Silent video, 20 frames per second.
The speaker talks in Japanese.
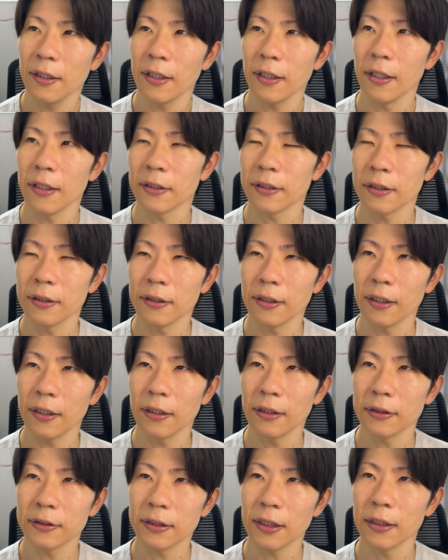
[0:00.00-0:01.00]
平均
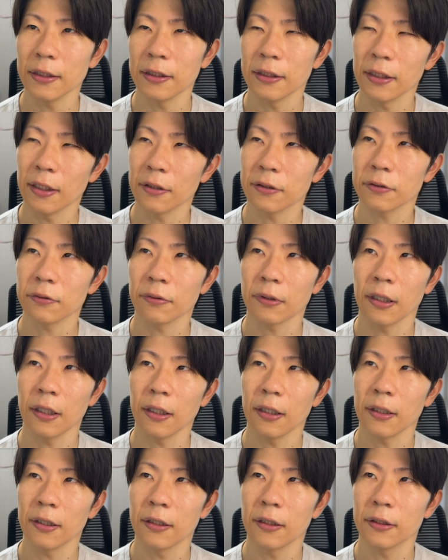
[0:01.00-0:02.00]
で1200と
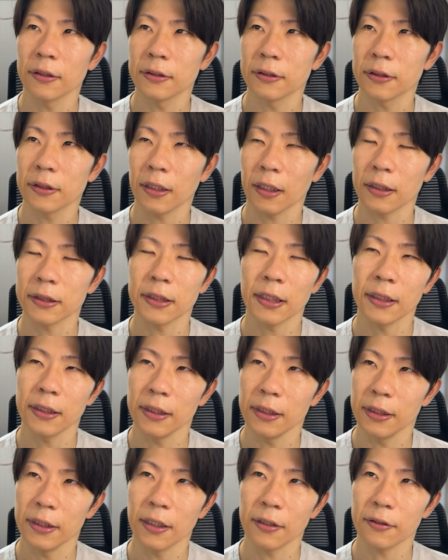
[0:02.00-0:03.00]
か、から
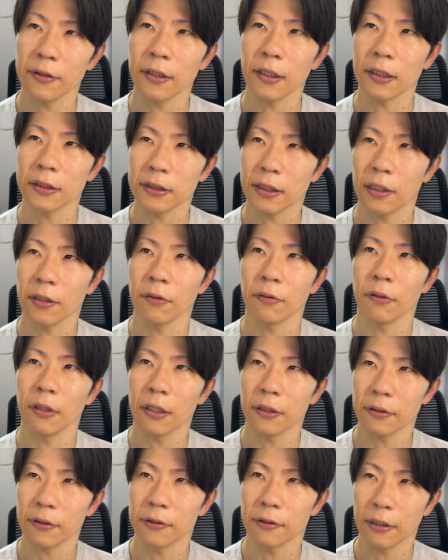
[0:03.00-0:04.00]
1200から
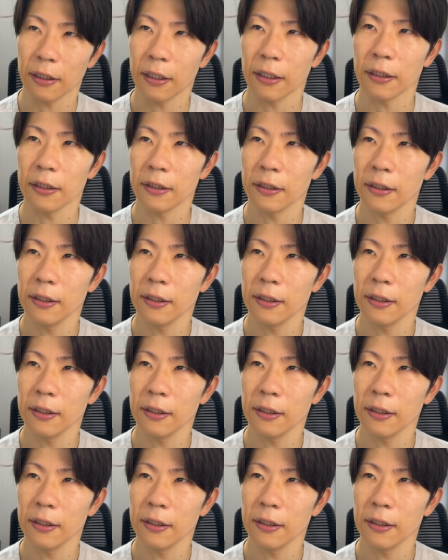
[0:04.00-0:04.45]
1500ぐらい、